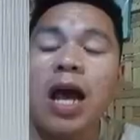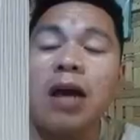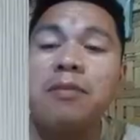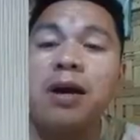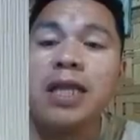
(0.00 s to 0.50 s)

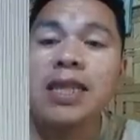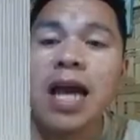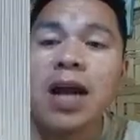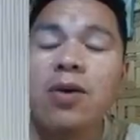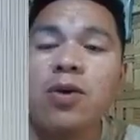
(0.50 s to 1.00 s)
ang mga
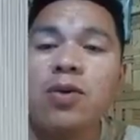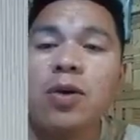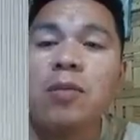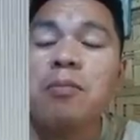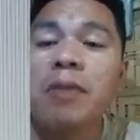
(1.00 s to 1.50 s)
tao
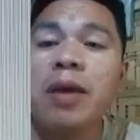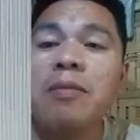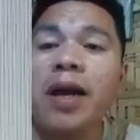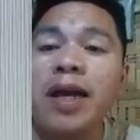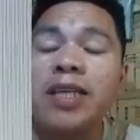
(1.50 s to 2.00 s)
may
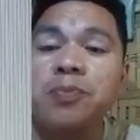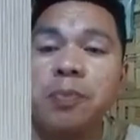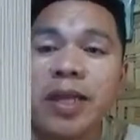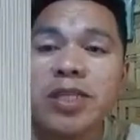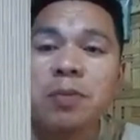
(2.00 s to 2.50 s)
mga
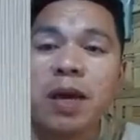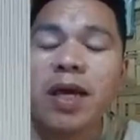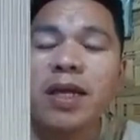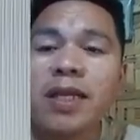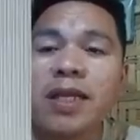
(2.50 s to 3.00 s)
space
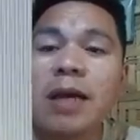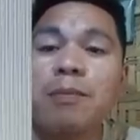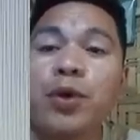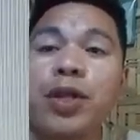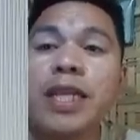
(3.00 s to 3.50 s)
pa na
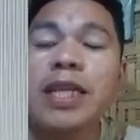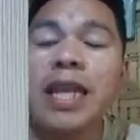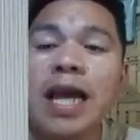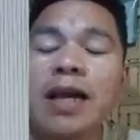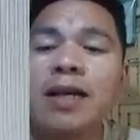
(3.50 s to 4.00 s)
pwede
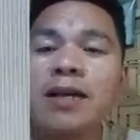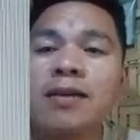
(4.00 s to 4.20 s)
nilang